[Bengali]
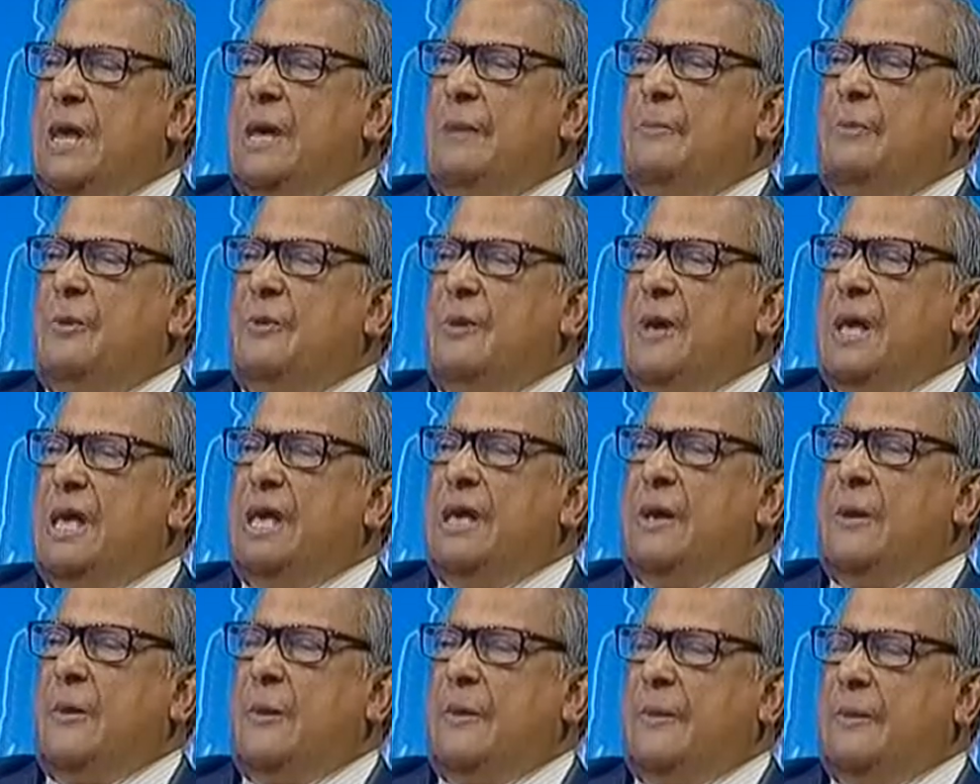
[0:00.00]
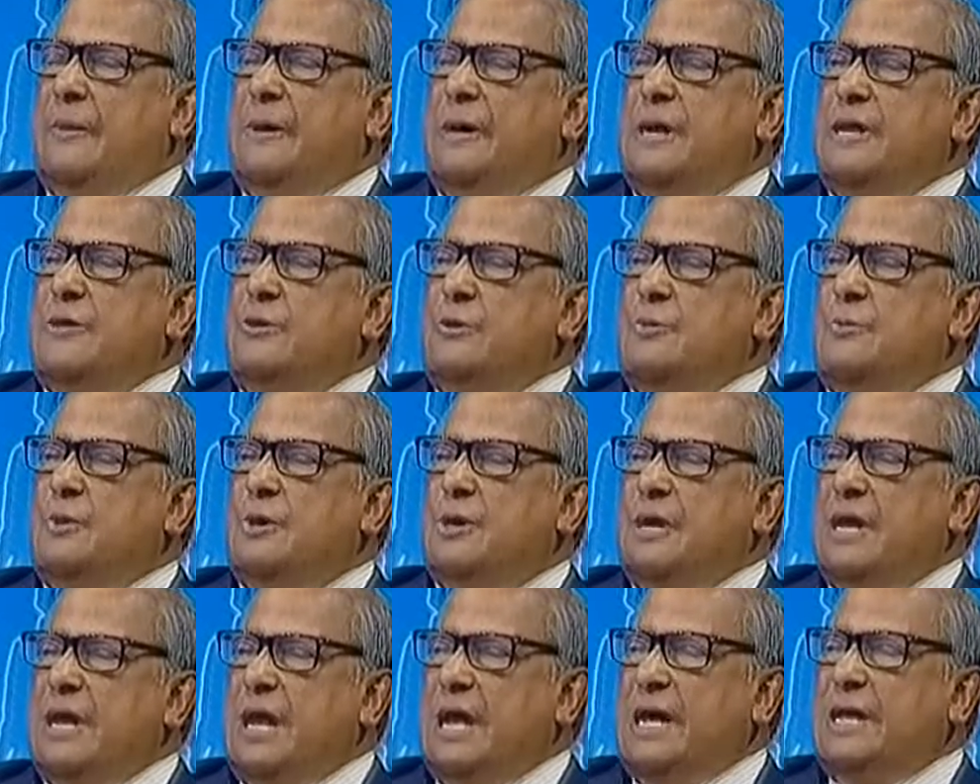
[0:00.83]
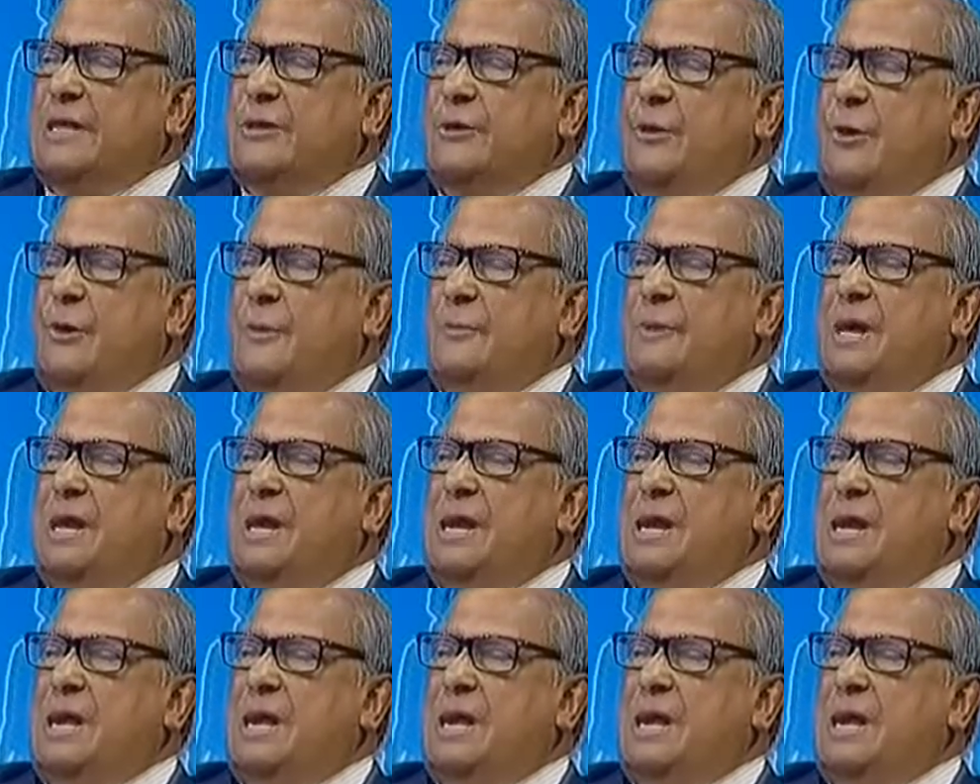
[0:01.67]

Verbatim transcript: এবং এই কিন্তু মনে রাখতে হবে